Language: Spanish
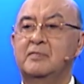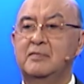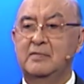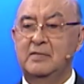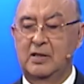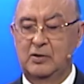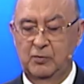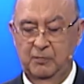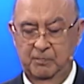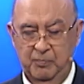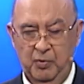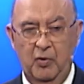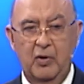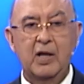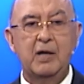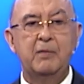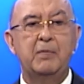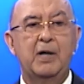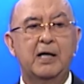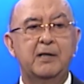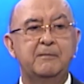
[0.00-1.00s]
es un
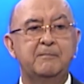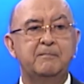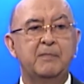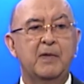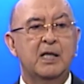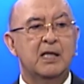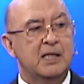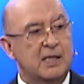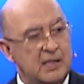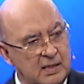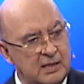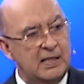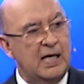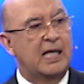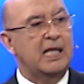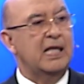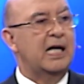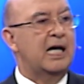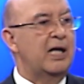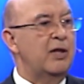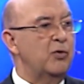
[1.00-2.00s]
problema. Y si ha
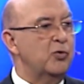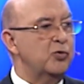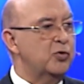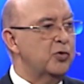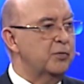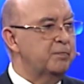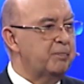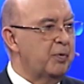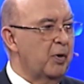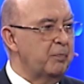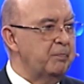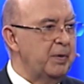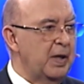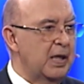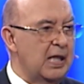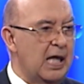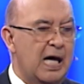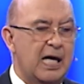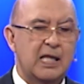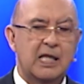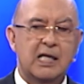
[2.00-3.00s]
dejado sus
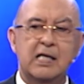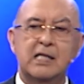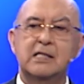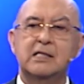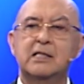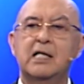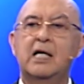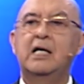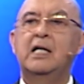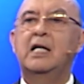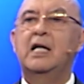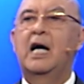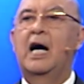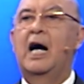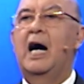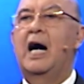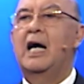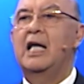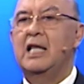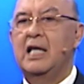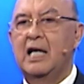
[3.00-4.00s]
propiedades,
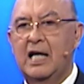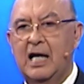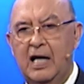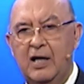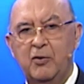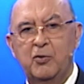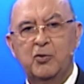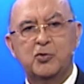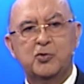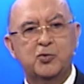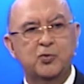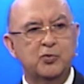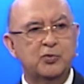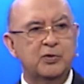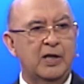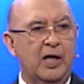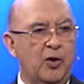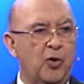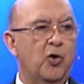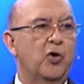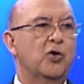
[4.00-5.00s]
ha dejado sus
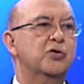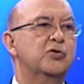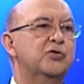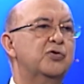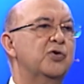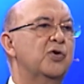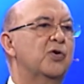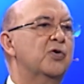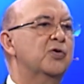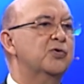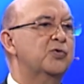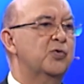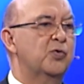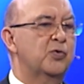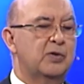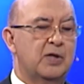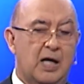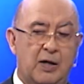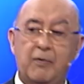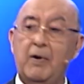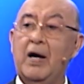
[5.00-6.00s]
negocios, su
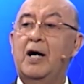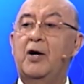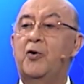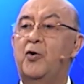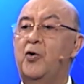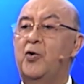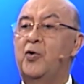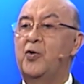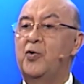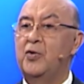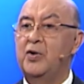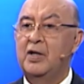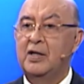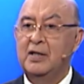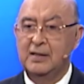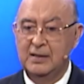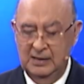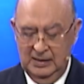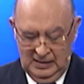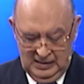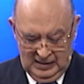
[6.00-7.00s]
trabajo,
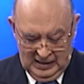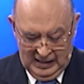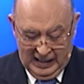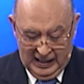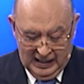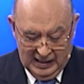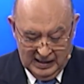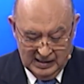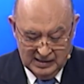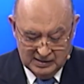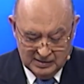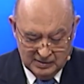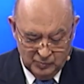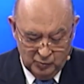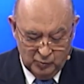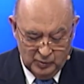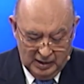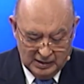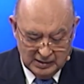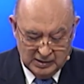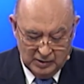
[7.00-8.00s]
es
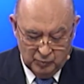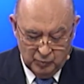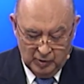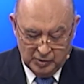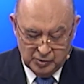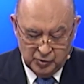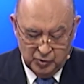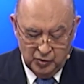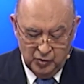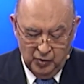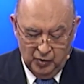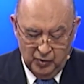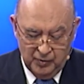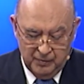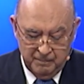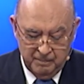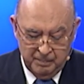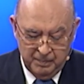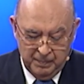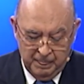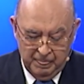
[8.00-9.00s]
una situación
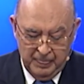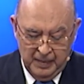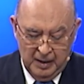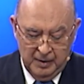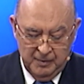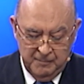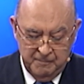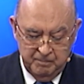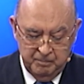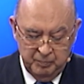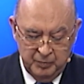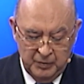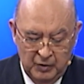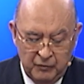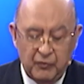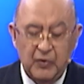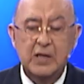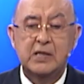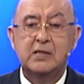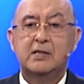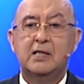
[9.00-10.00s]

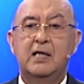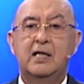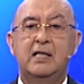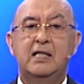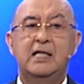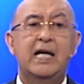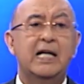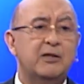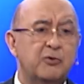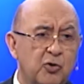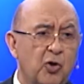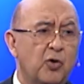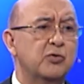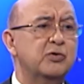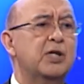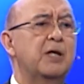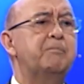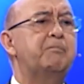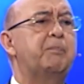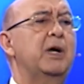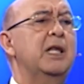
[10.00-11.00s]
difícil. Y
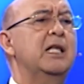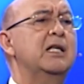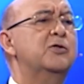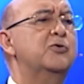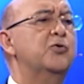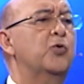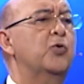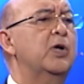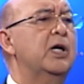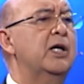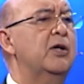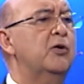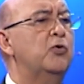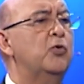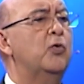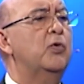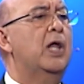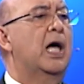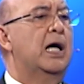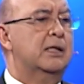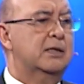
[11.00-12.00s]
entonces pueden surgir
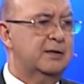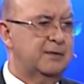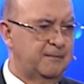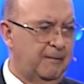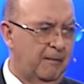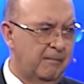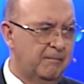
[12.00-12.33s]
dudas